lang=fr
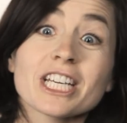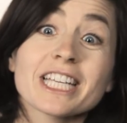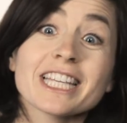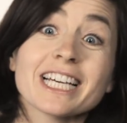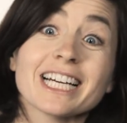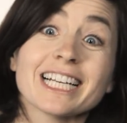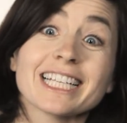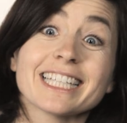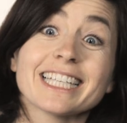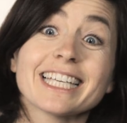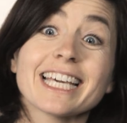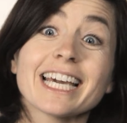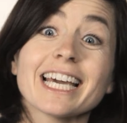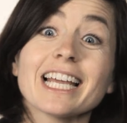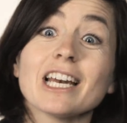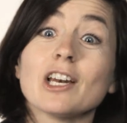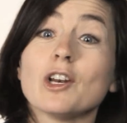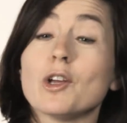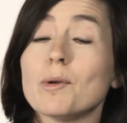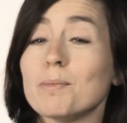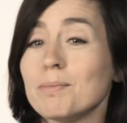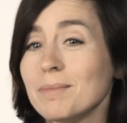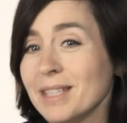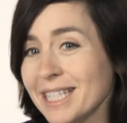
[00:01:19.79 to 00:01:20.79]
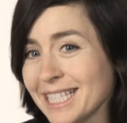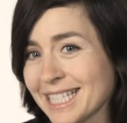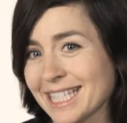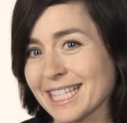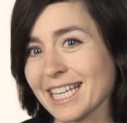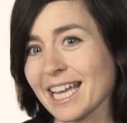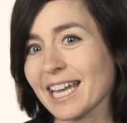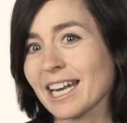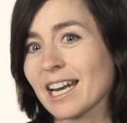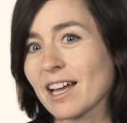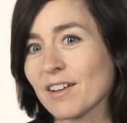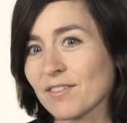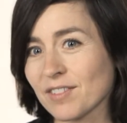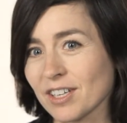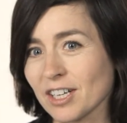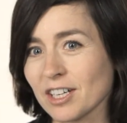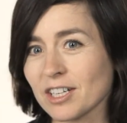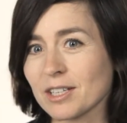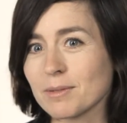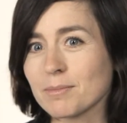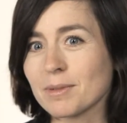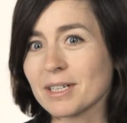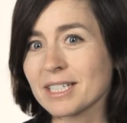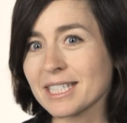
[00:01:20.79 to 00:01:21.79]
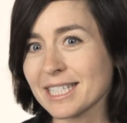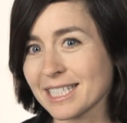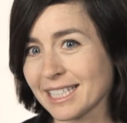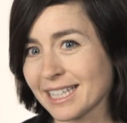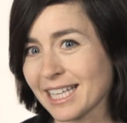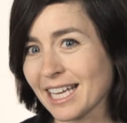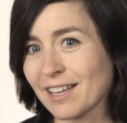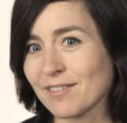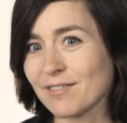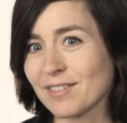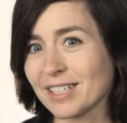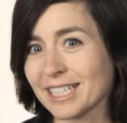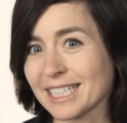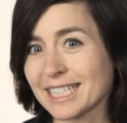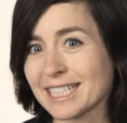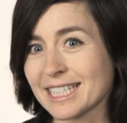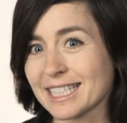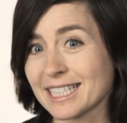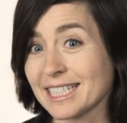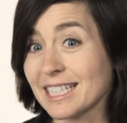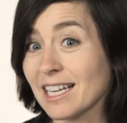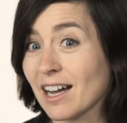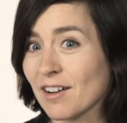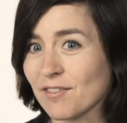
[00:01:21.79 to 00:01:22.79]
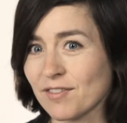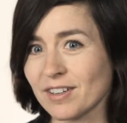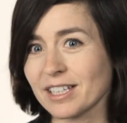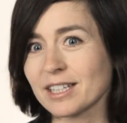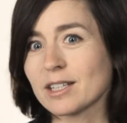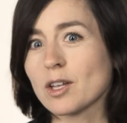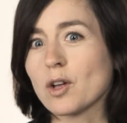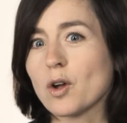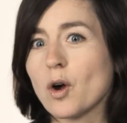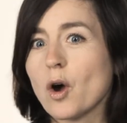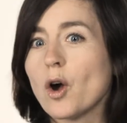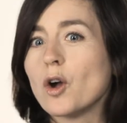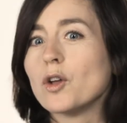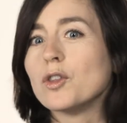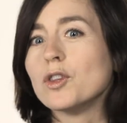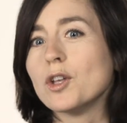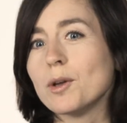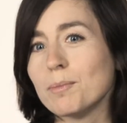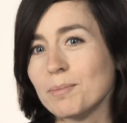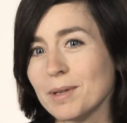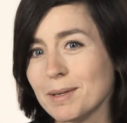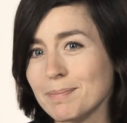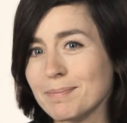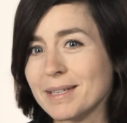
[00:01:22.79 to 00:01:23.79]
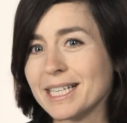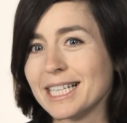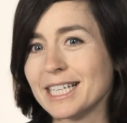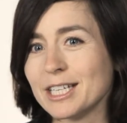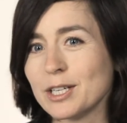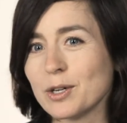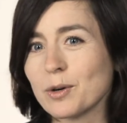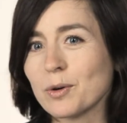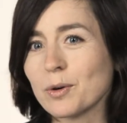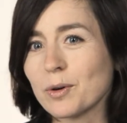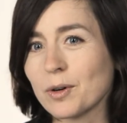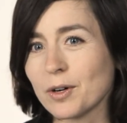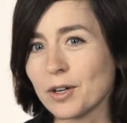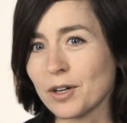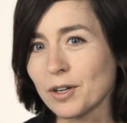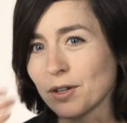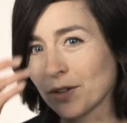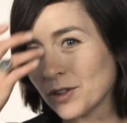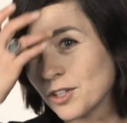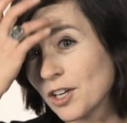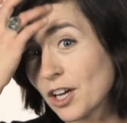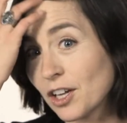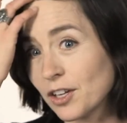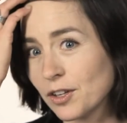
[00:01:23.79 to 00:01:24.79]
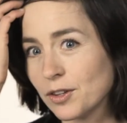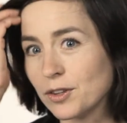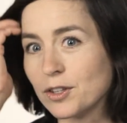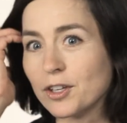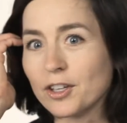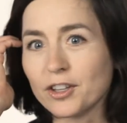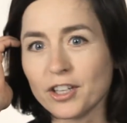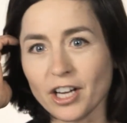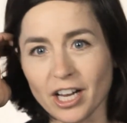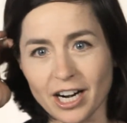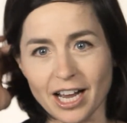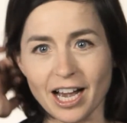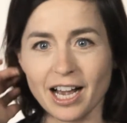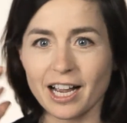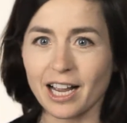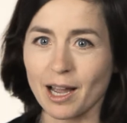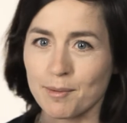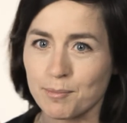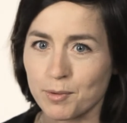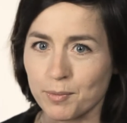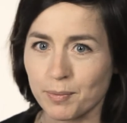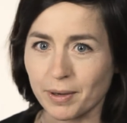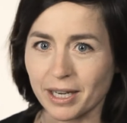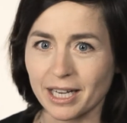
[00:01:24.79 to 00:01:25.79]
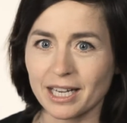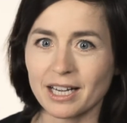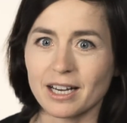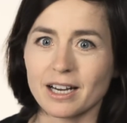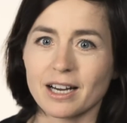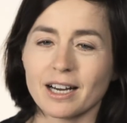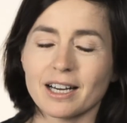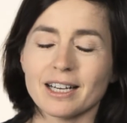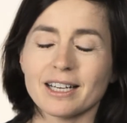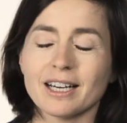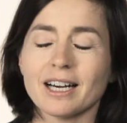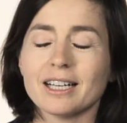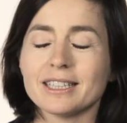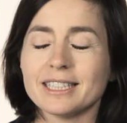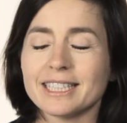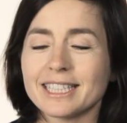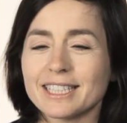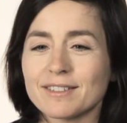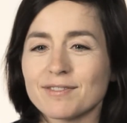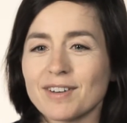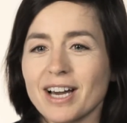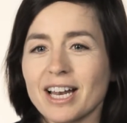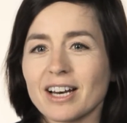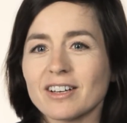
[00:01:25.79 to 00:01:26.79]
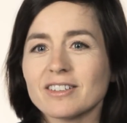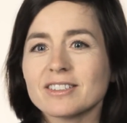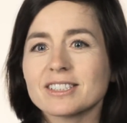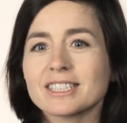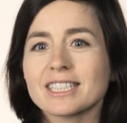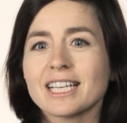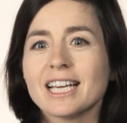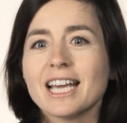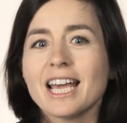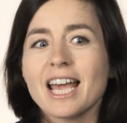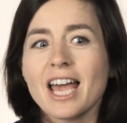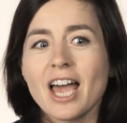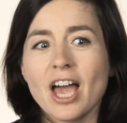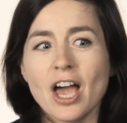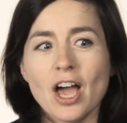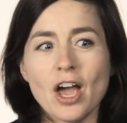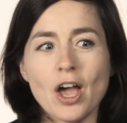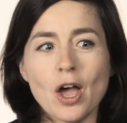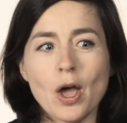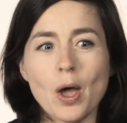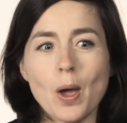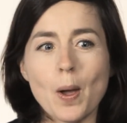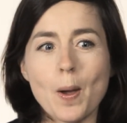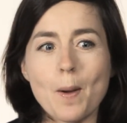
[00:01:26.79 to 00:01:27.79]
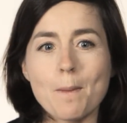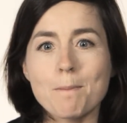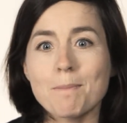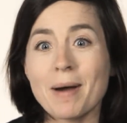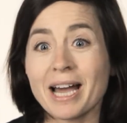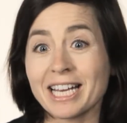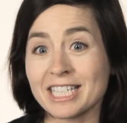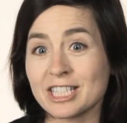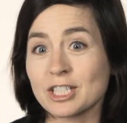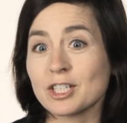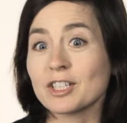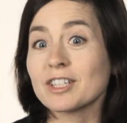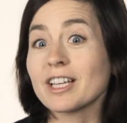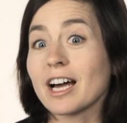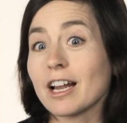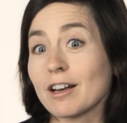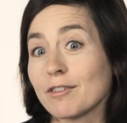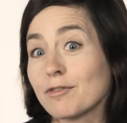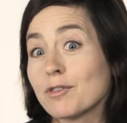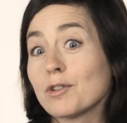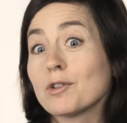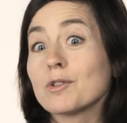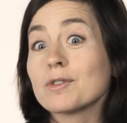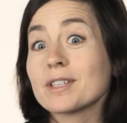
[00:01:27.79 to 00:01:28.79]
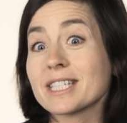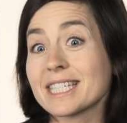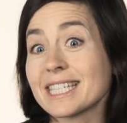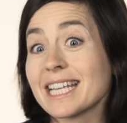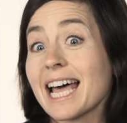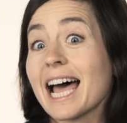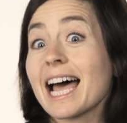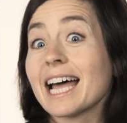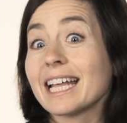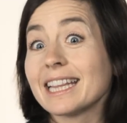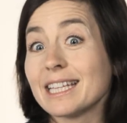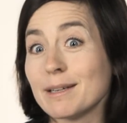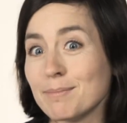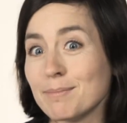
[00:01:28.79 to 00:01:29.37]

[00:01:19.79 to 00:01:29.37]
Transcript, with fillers: dans lequel le ministère de l'Environnement s'est investi, en fait, euh, un demi-million euh, de, dollars à peu près en, équivalence, euh, parce que dans le fond, ça a des